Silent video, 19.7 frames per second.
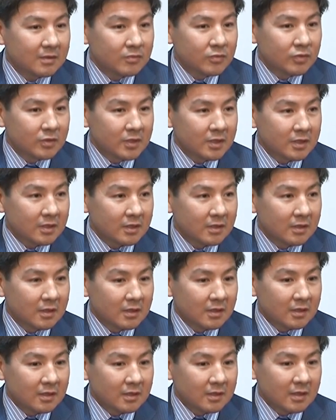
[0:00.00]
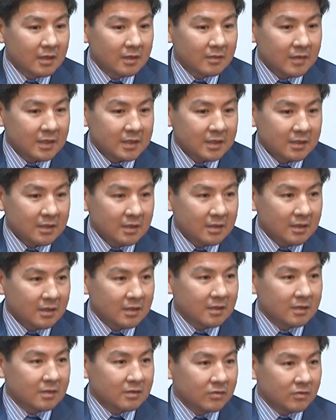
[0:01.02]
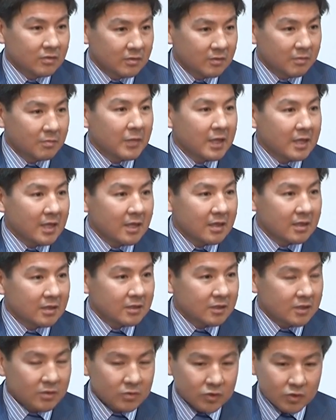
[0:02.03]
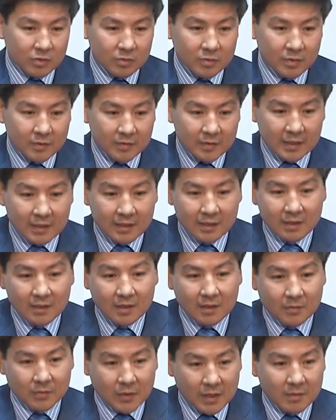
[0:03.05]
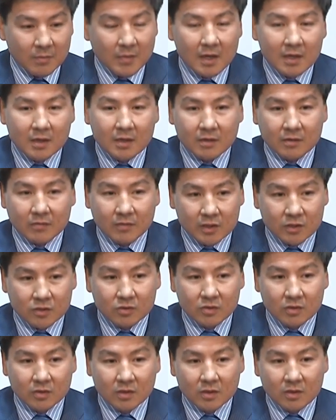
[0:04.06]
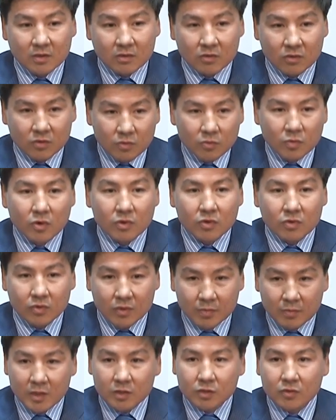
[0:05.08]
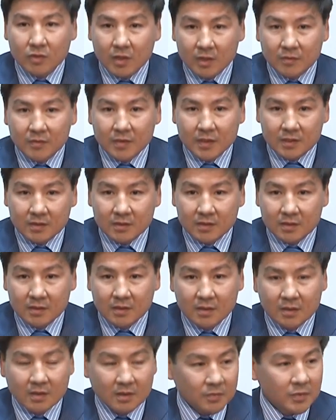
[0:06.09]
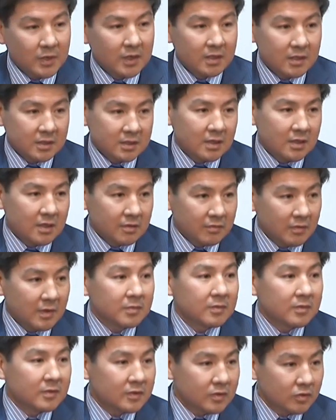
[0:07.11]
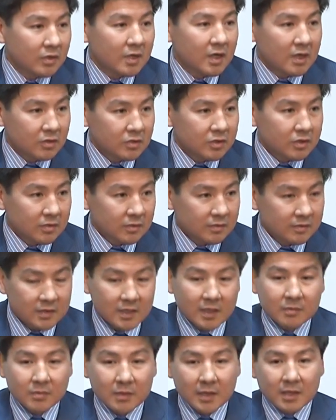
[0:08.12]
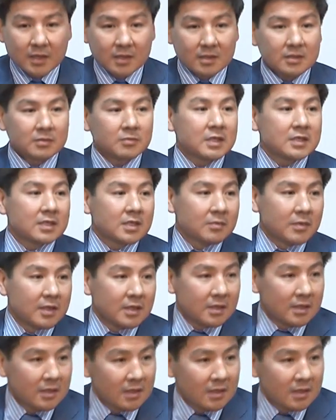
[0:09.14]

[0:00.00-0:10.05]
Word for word: будет для вас где-то ну, понятен с тем, чтобы вы понимали вашу глубокую и большую ответственность перед населением. Вам всего хорошего, всех благ. Спасибо.